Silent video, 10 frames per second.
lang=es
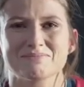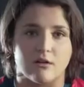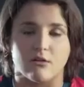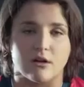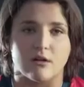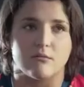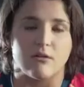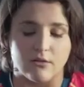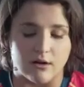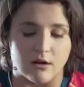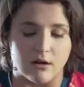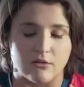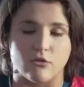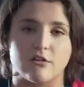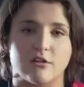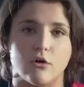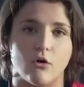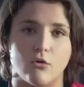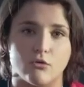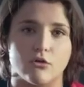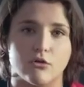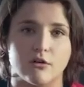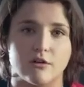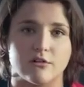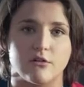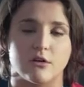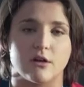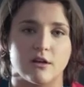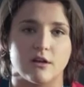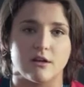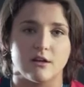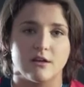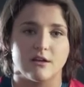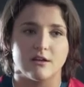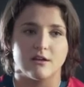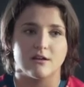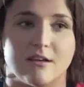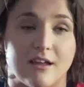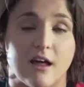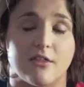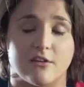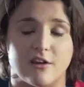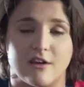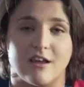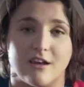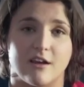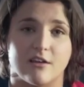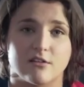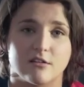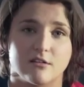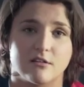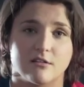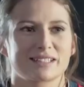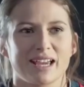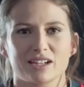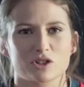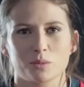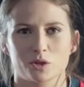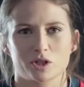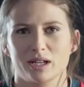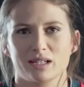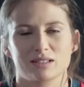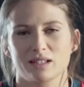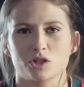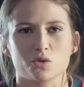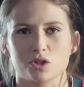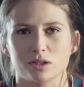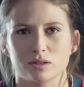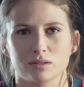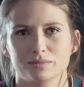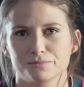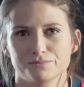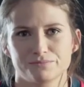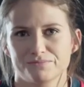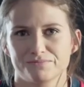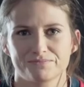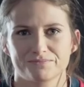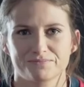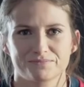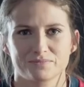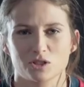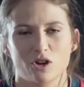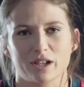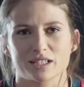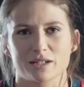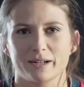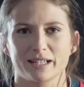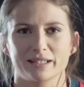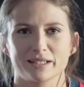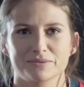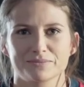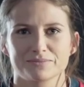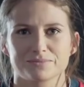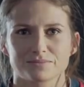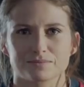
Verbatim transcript: Creo que al final todo ese conjunto es lo que te hace ser quien eres. Seas como seas, tienes un sitio. Solo hay que ser valiente.